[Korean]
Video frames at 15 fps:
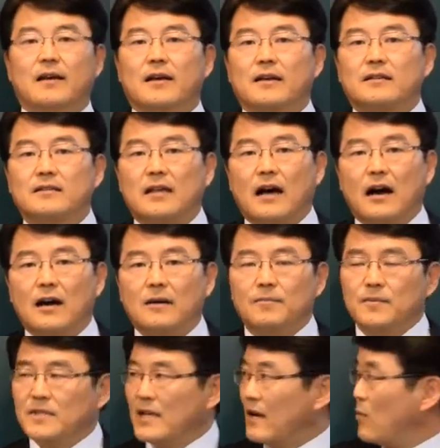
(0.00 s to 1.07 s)

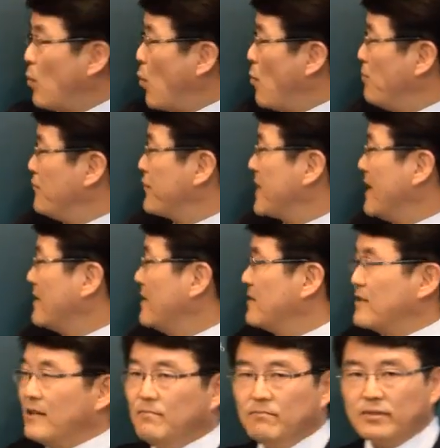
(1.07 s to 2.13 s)
사업장 오픈할 때
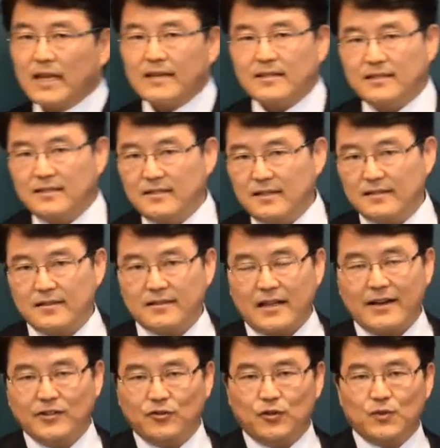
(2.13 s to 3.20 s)
전부 다 시에서
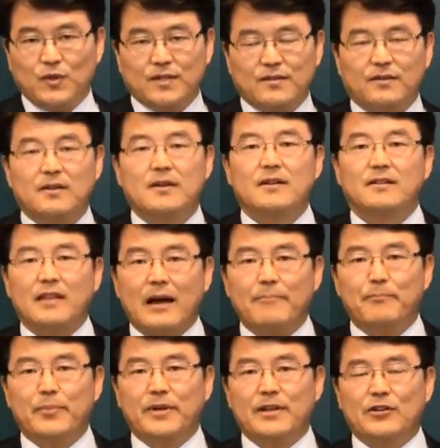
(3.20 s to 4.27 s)
다 유추해서
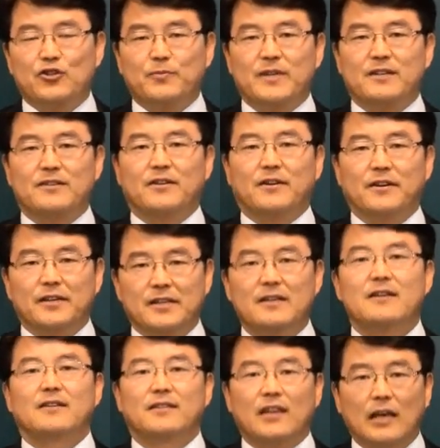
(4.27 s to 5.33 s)
답변해주면 거의
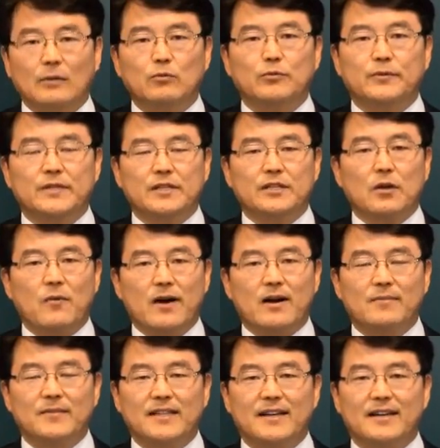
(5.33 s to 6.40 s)
대부분이
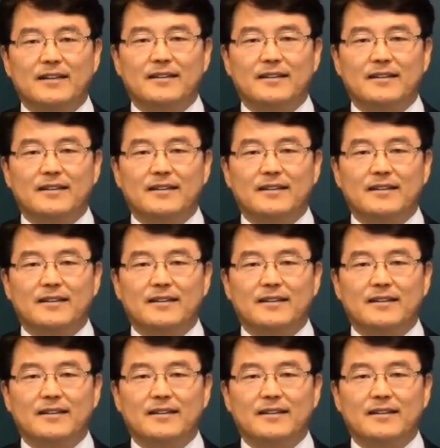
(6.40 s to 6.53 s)
정확합니다.